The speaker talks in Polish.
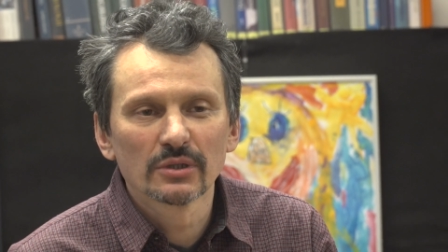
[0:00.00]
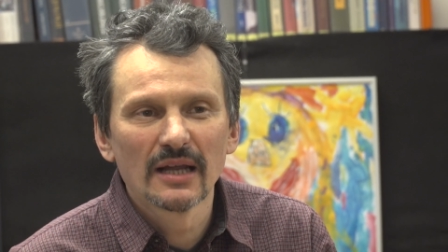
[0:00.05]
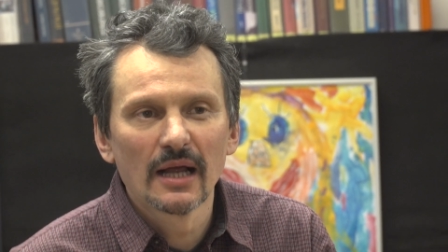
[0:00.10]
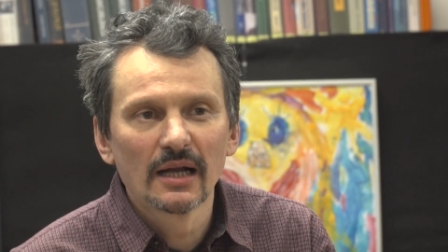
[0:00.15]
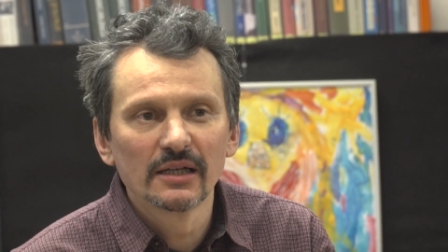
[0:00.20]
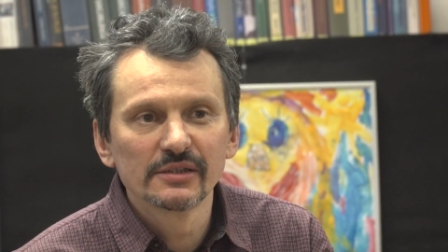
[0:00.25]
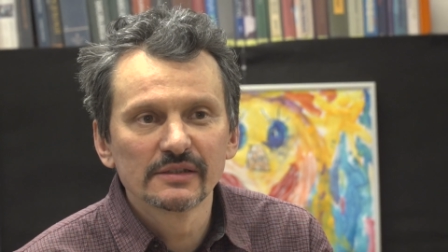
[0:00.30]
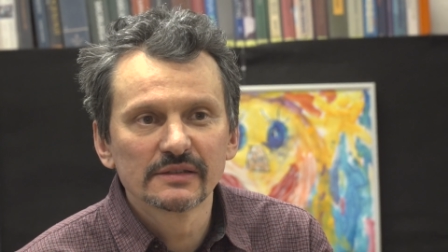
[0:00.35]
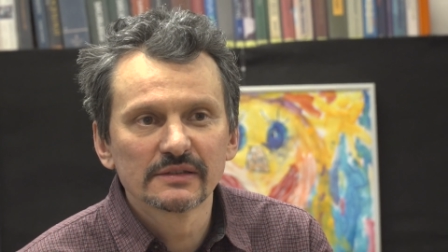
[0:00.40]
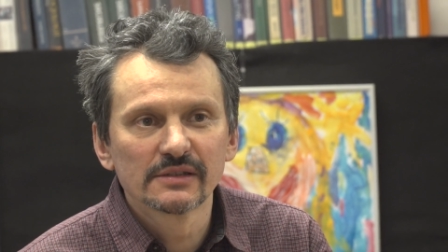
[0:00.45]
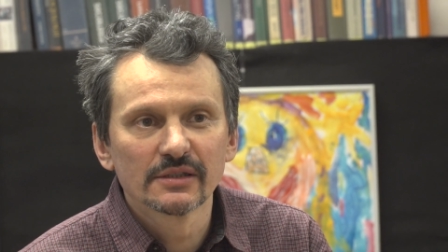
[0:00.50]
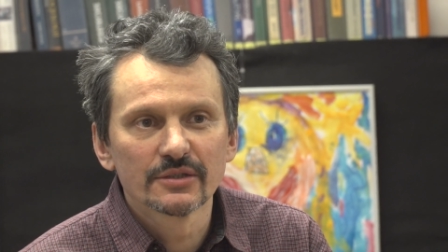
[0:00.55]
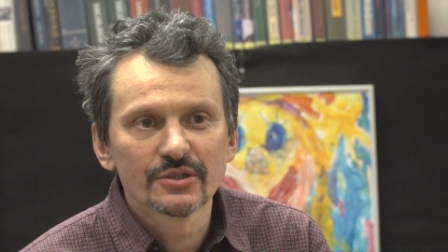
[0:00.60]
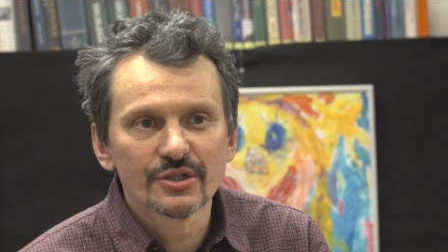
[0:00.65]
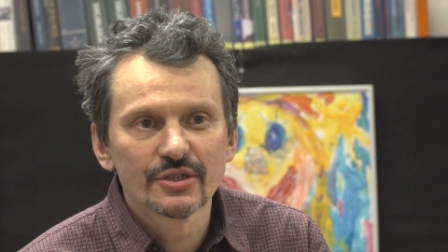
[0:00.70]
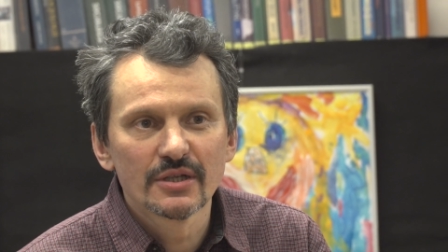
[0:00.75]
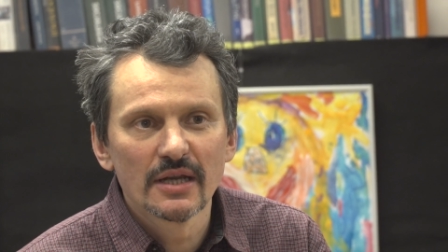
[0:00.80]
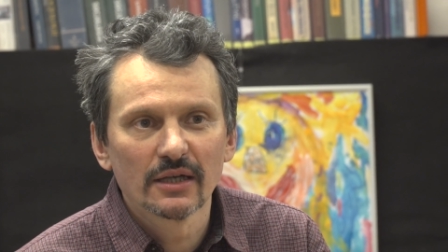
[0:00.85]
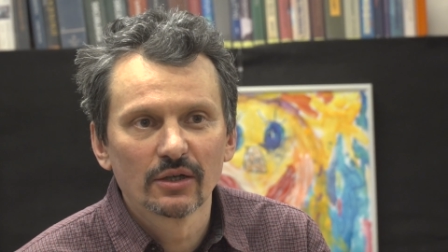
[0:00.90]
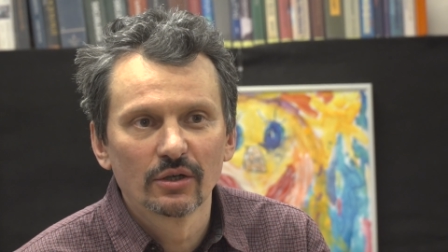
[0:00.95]

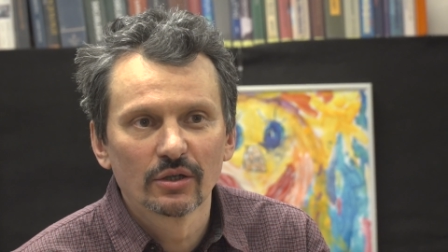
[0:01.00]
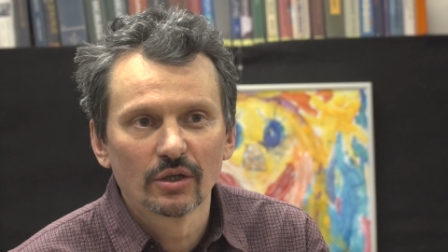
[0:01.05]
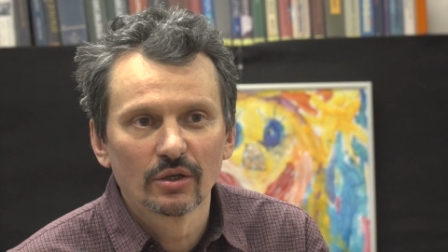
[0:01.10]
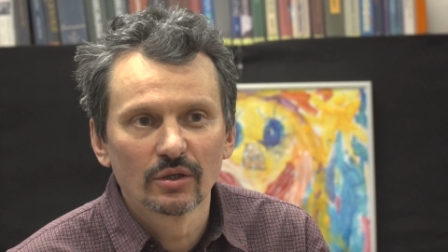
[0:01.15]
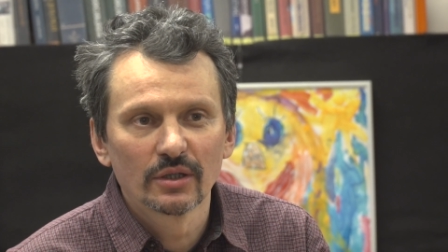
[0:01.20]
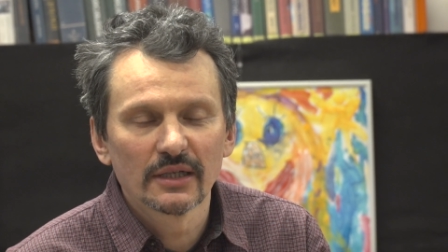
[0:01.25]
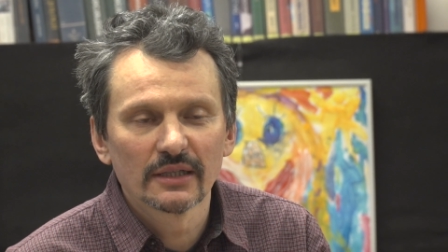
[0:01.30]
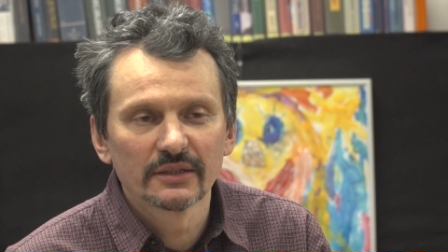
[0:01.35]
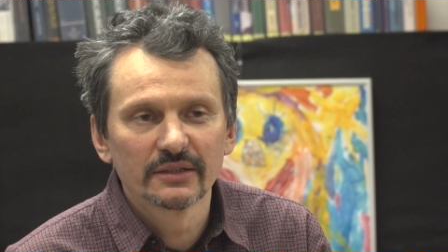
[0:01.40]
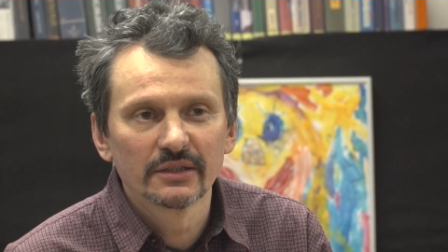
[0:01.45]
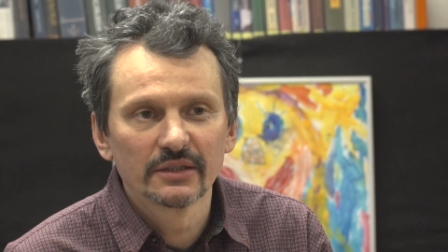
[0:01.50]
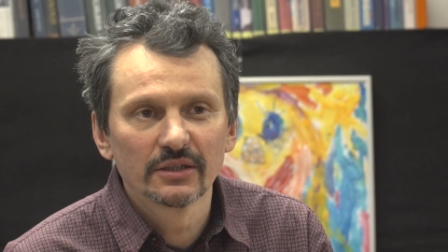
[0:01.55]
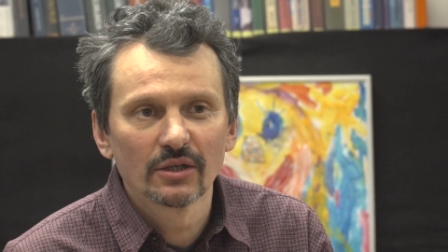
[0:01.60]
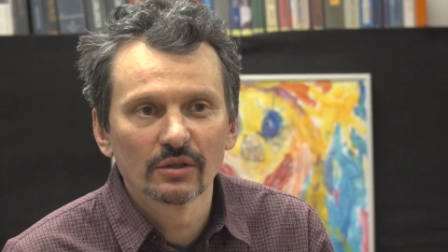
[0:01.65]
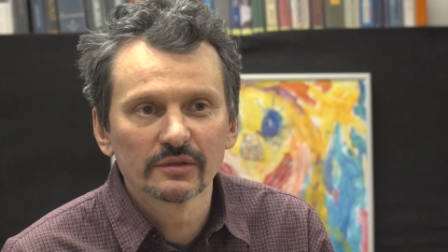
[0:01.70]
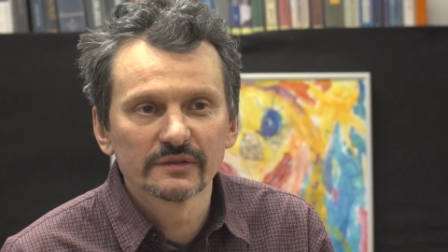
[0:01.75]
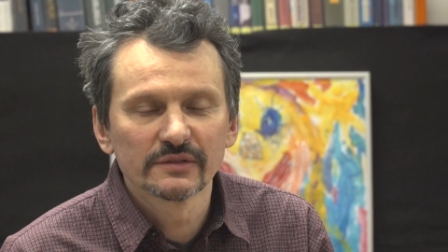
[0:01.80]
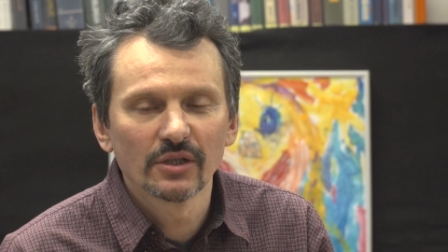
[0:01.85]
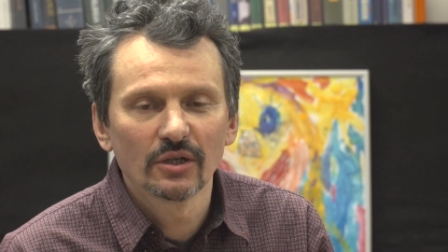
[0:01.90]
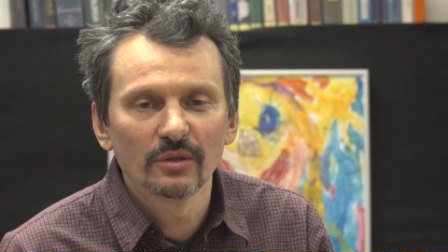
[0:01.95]
realistycznego konkretnej
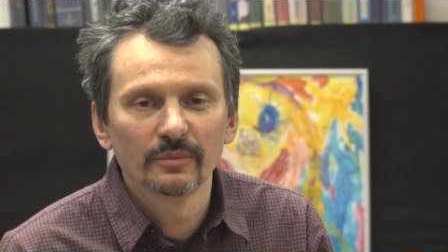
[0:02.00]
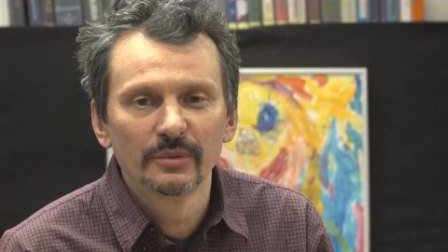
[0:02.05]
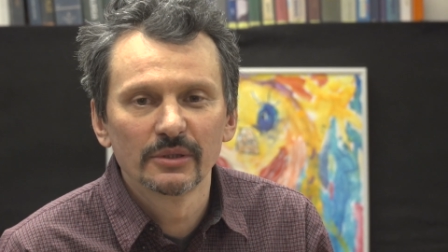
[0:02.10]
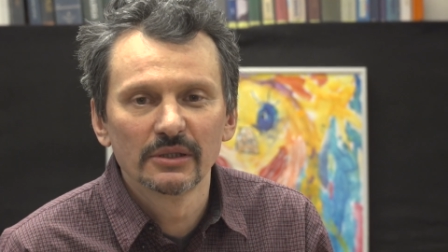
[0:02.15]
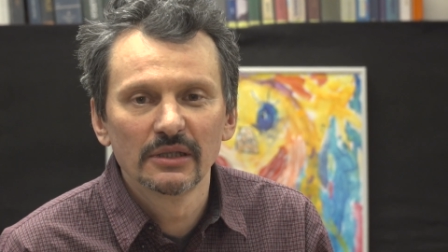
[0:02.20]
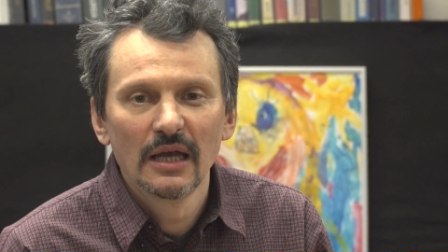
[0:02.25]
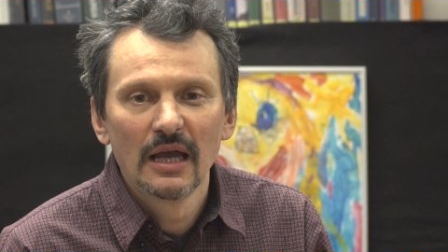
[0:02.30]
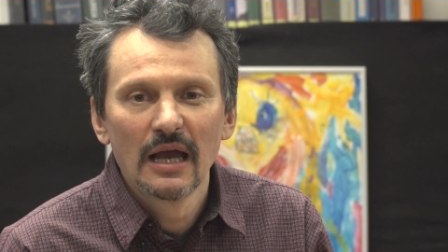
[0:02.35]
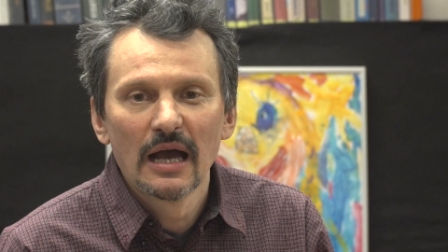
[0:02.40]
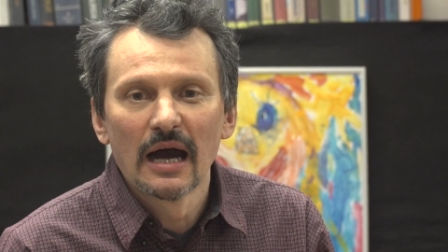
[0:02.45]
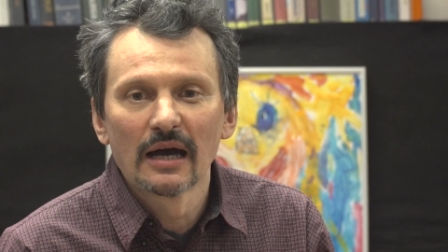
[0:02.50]
osoby,